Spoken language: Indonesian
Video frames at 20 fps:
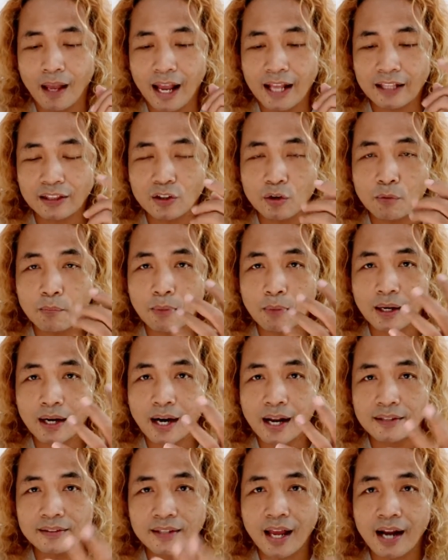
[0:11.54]
atau
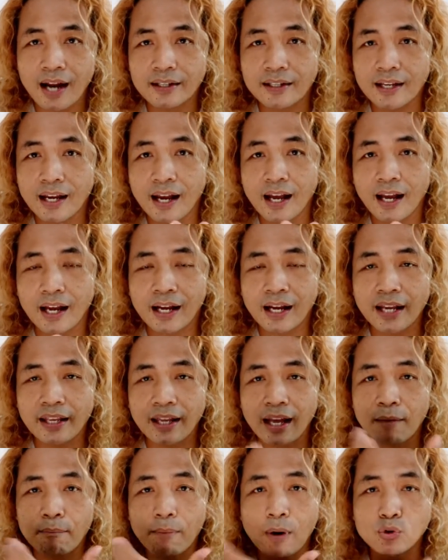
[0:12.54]
merasa ada
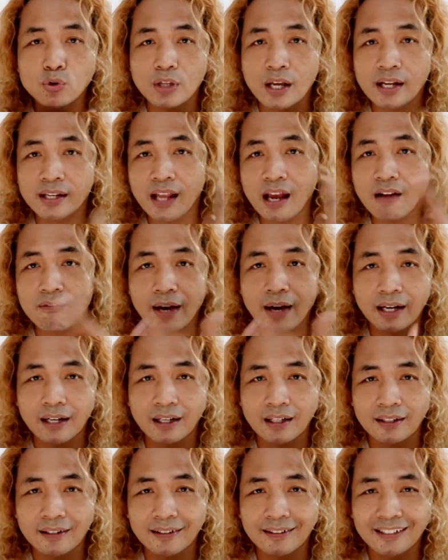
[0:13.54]
kayak mau sariawan
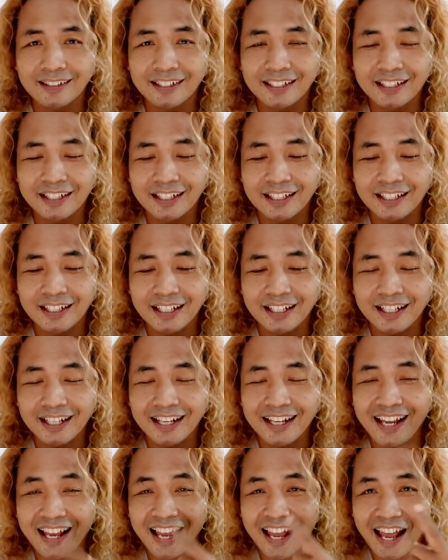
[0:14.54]

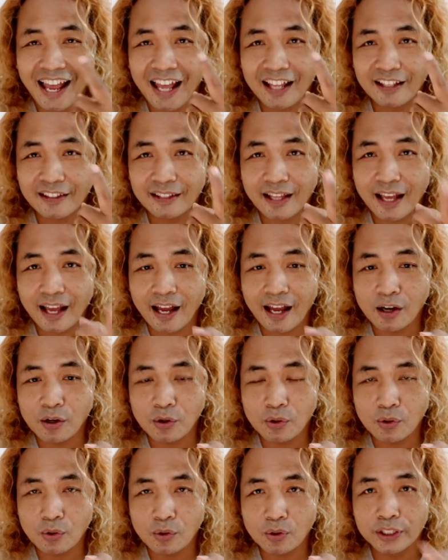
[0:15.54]

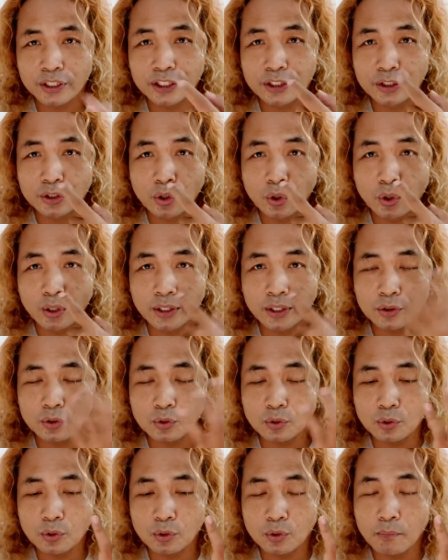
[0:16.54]
atau hidung
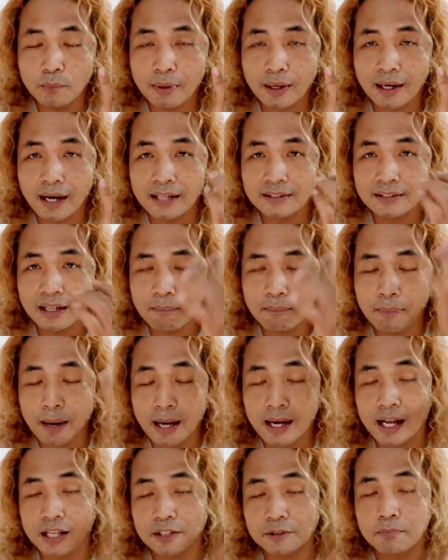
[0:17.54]
itu merasa
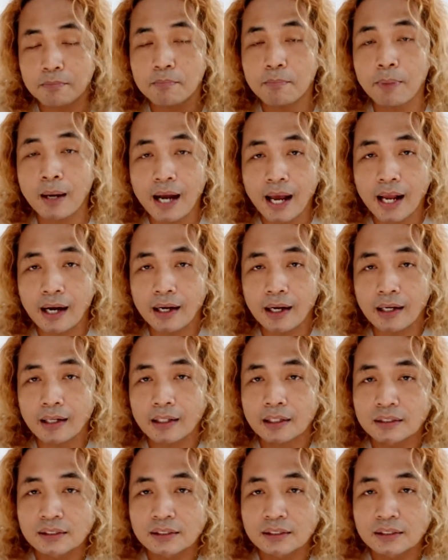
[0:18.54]
panas pengar